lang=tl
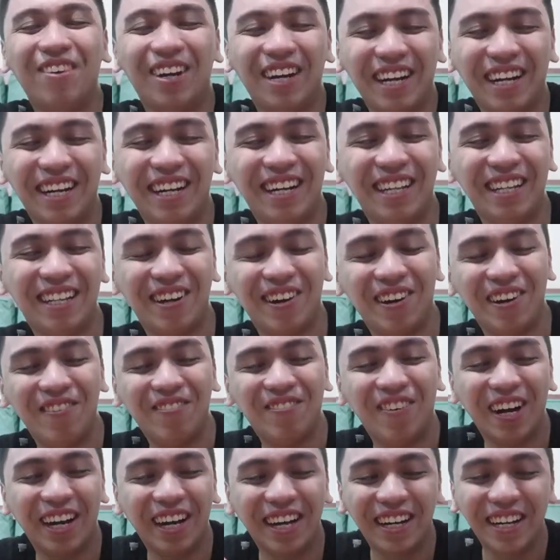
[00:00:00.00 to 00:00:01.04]
margarita or
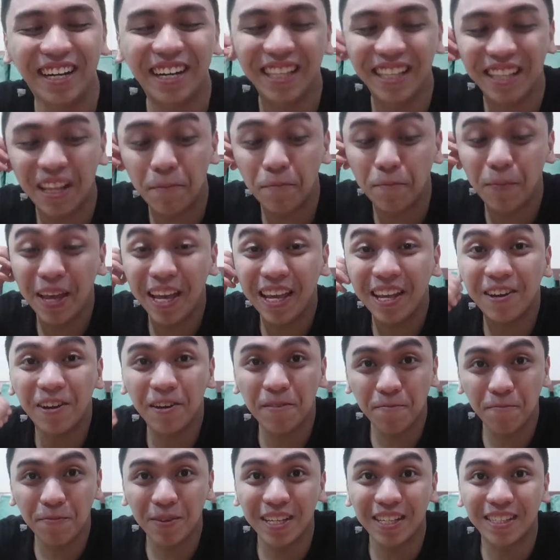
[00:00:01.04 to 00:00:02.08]
margarita
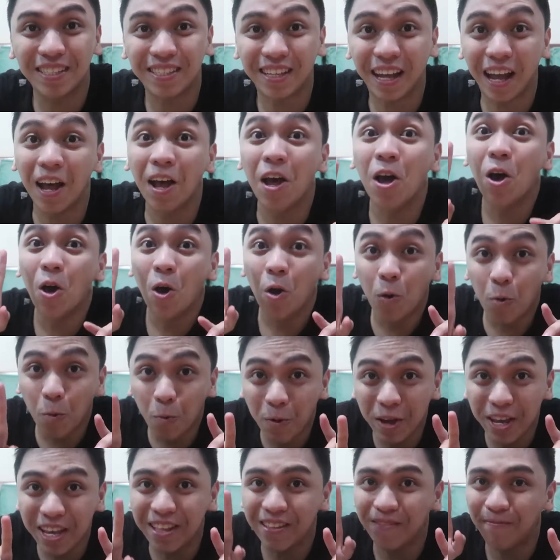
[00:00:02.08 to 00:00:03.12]
bacon pizza
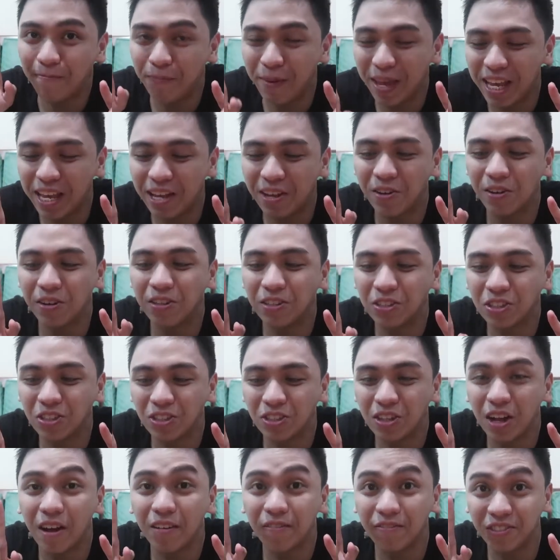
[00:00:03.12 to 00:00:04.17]
with bacon
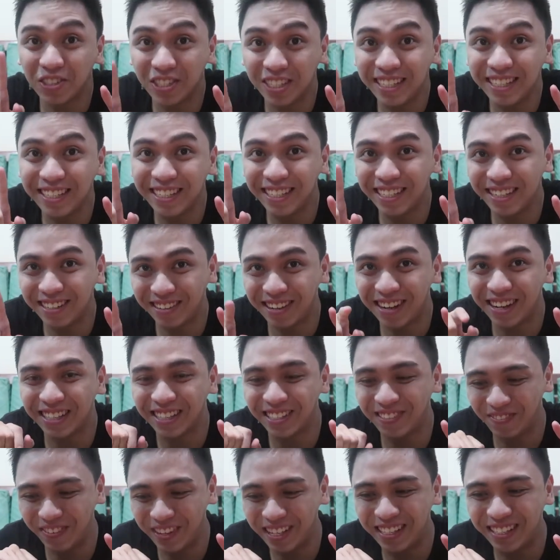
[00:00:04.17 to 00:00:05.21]
stuffed cheesy
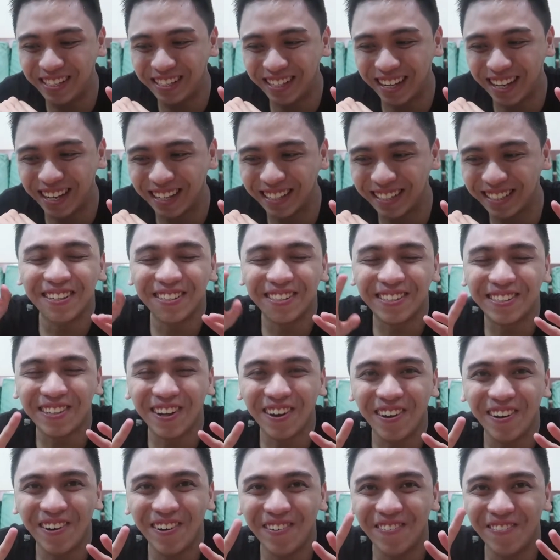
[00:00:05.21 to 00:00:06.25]
crust pizza.
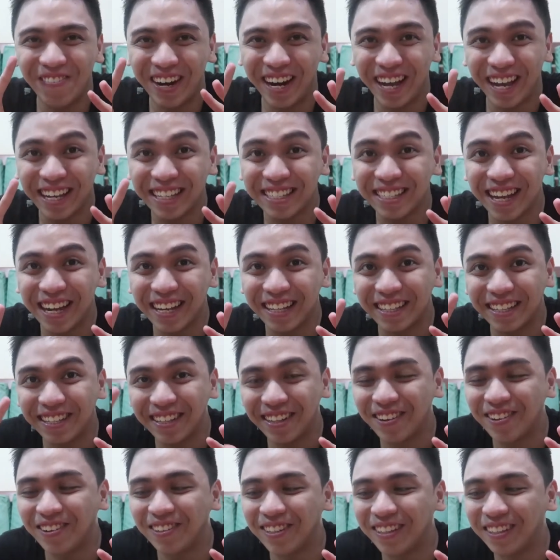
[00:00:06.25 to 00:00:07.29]
Sobra excited
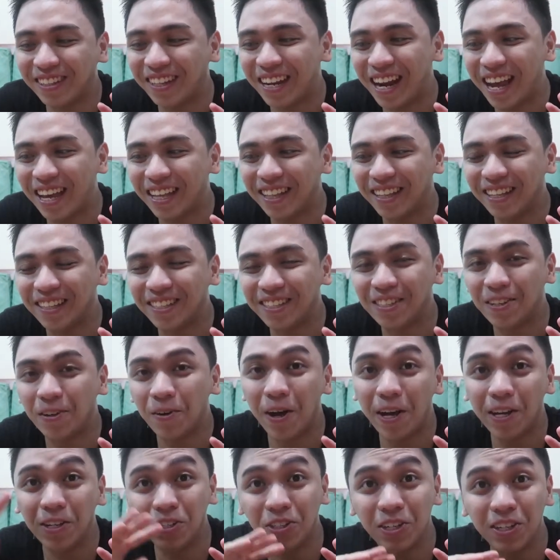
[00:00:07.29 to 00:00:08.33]
ako to try this.
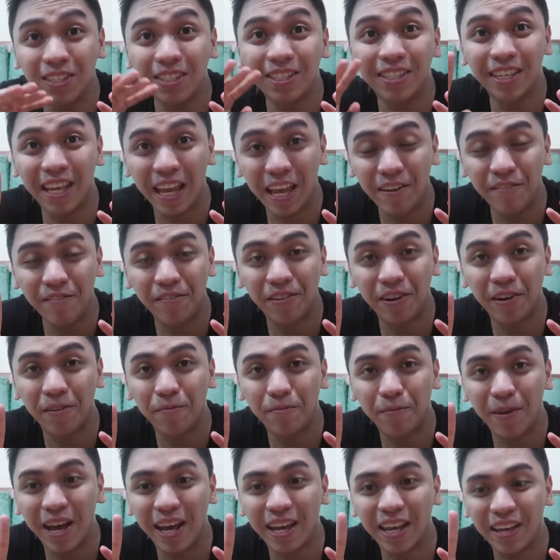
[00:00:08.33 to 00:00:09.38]
So, I just came
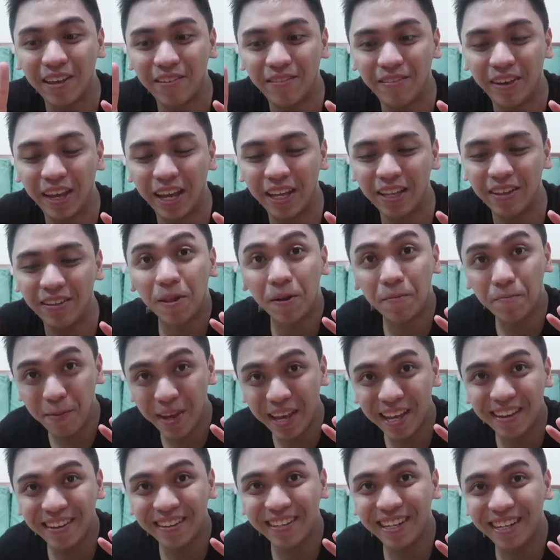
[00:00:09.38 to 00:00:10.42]
from my event, the
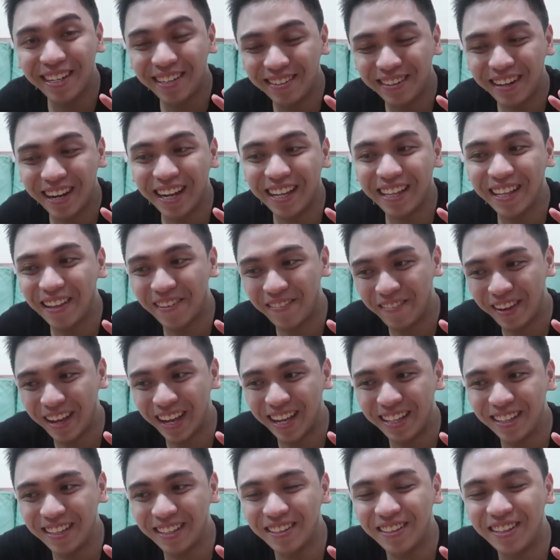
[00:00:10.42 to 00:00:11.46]
Bacon It Rain
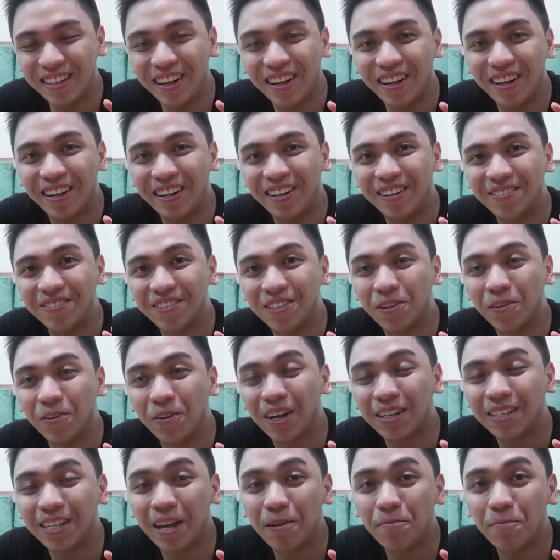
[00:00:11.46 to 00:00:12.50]
event. Um, so,
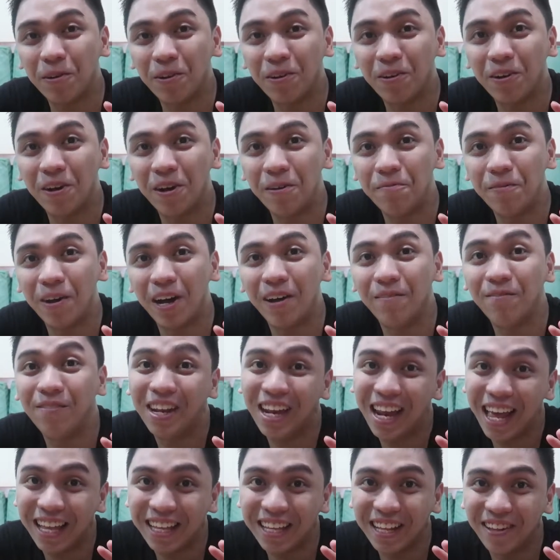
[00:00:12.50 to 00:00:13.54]
kasama ko ang mga
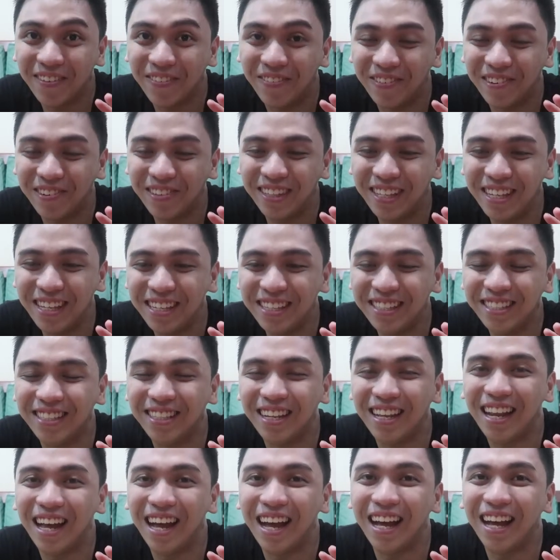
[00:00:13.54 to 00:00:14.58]
millennial foodies,
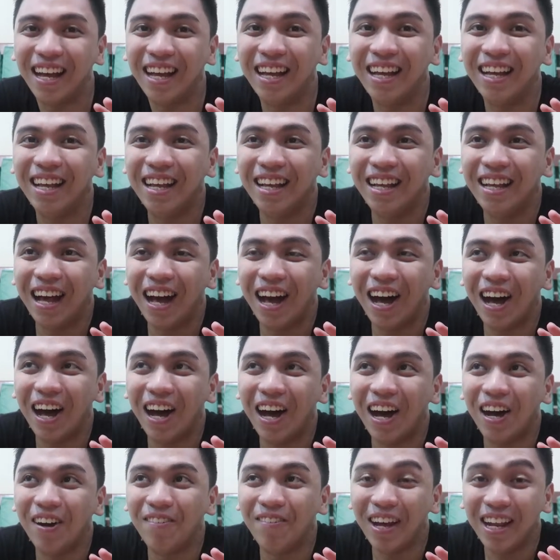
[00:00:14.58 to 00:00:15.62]
sila
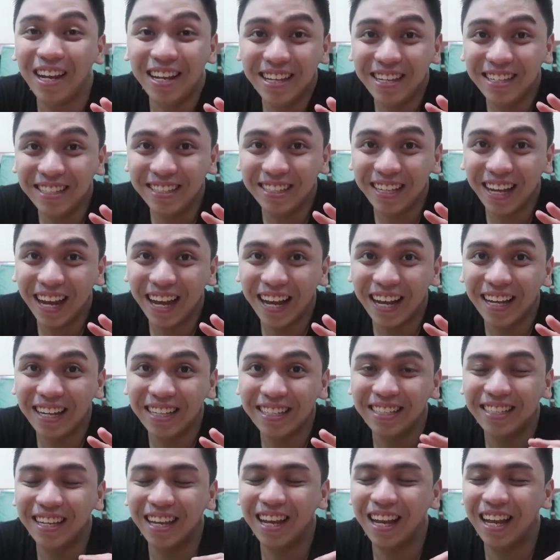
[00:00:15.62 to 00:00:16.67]
um, Alisa,
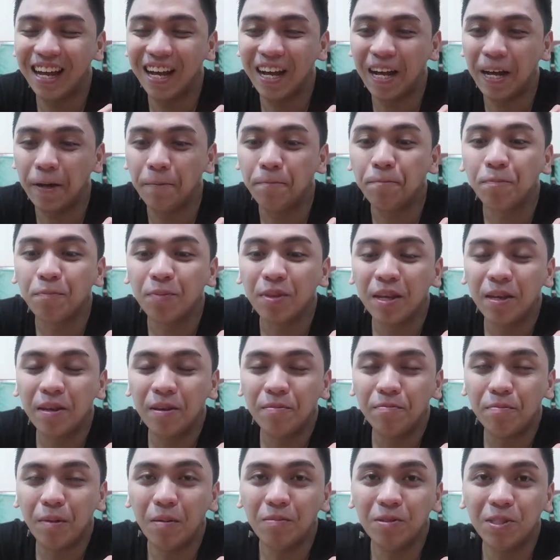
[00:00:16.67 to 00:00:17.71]
sila
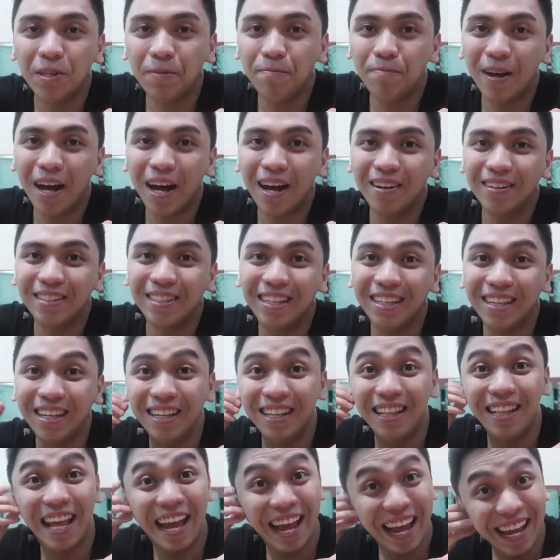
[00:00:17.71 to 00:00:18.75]
Ma'am Shipao,
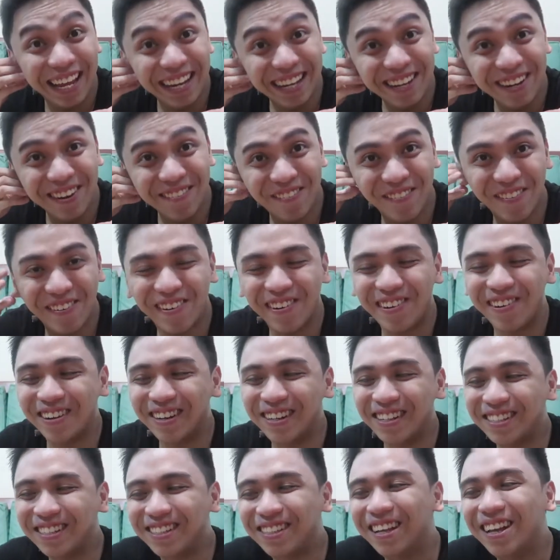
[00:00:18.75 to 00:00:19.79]
si Len, of
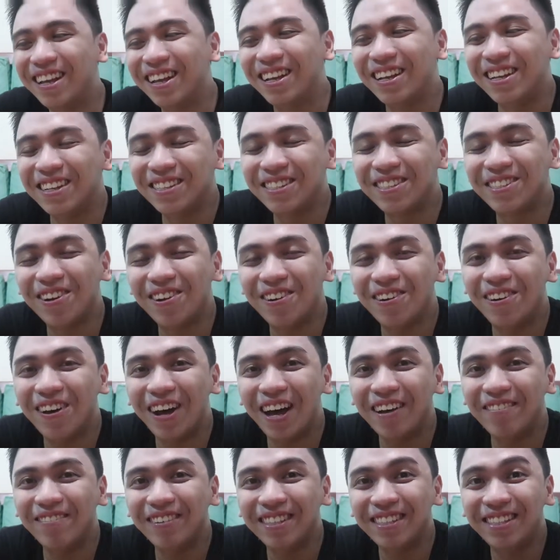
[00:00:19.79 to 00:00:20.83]
course. So,
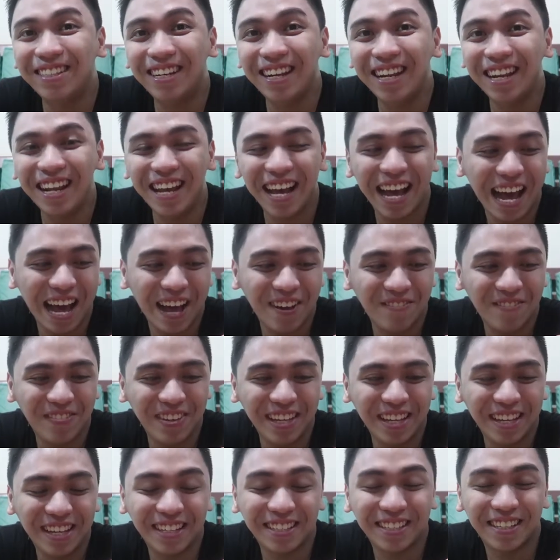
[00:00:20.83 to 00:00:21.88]
I was really
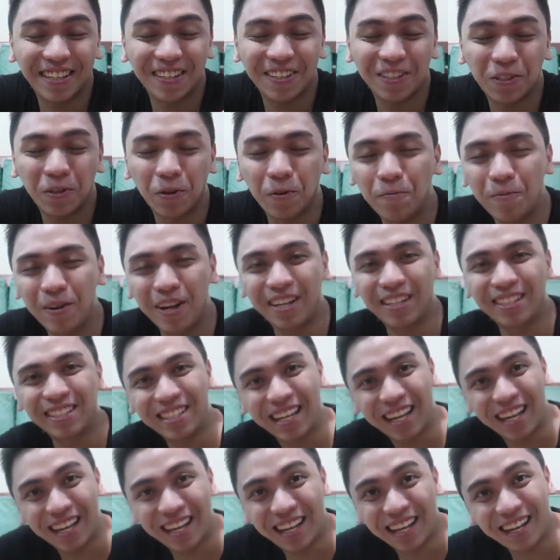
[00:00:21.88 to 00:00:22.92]
happy kasi sobrang
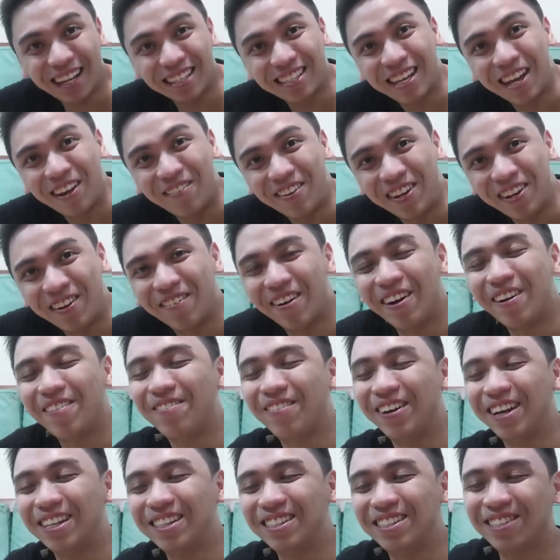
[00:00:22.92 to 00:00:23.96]
saya kasama ng mga
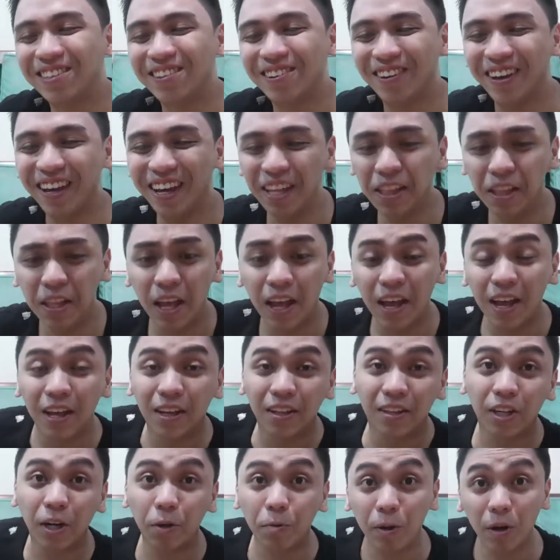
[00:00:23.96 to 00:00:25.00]
friends ko. And
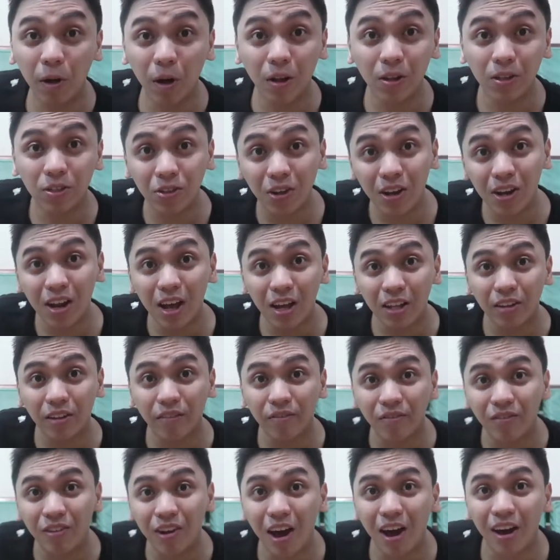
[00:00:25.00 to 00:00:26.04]
there were also a lot
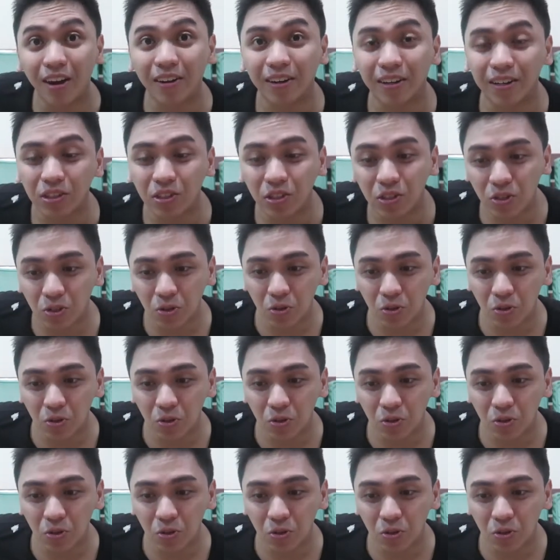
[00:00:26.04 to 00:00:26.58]
of vloggers